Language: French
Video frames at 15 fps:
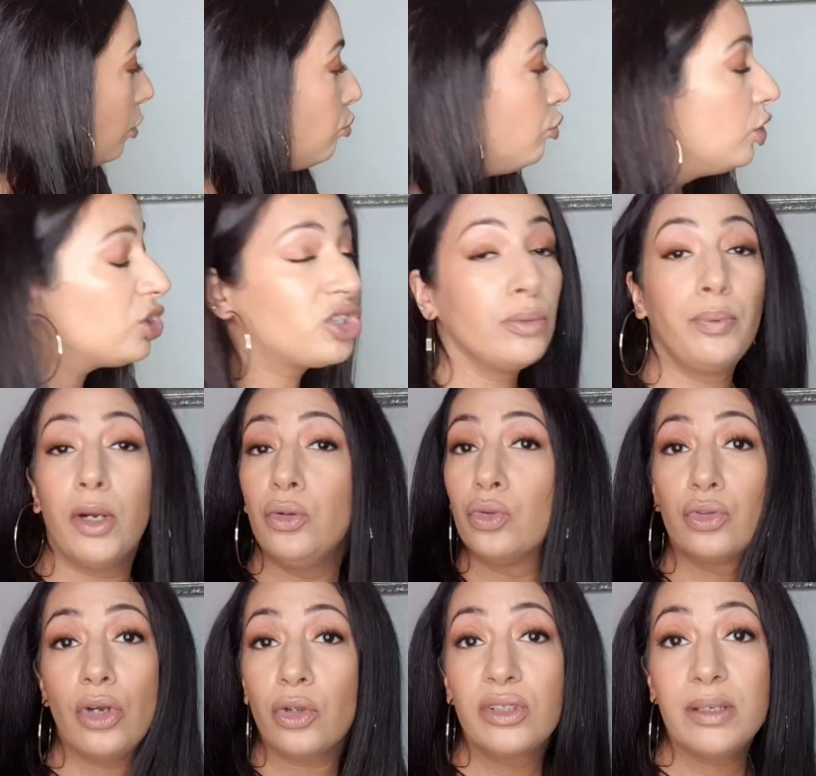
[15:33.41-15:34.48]
Mais c'est pas une
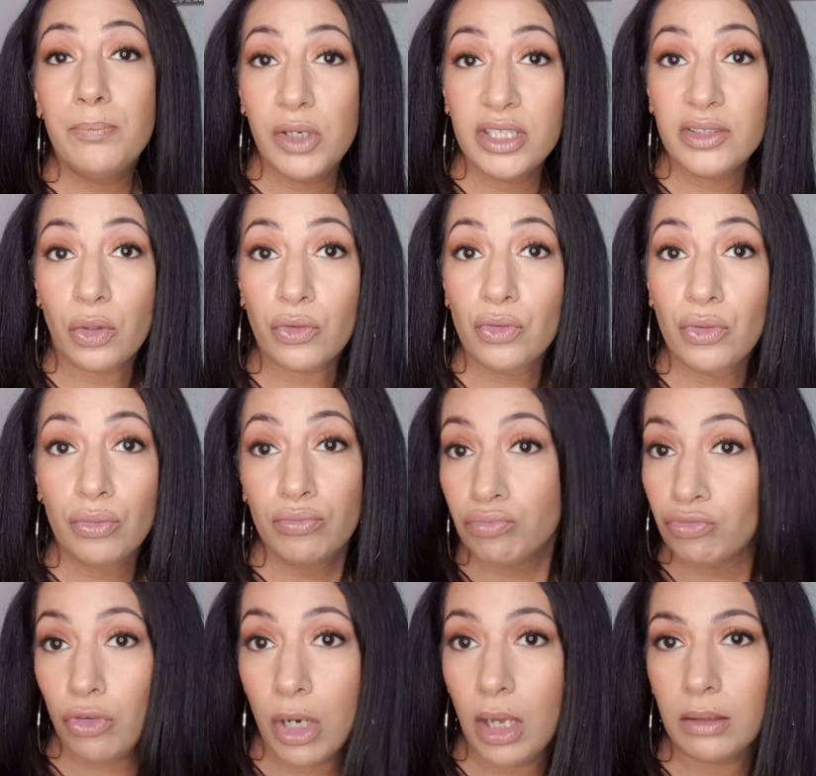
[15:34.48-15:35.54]
odeur déplaisante.
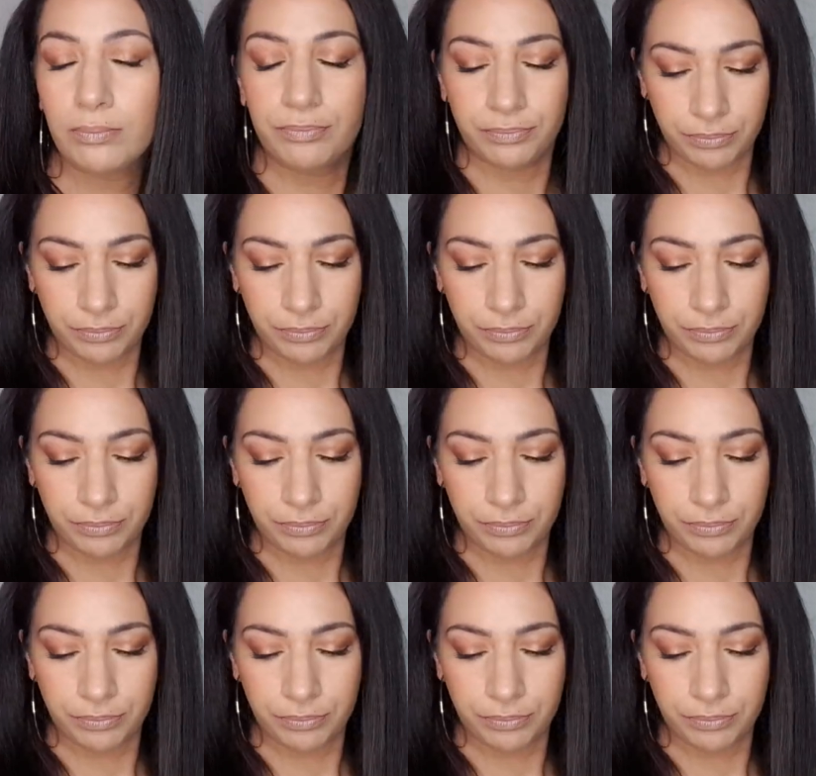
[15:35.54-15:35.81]
Voilà.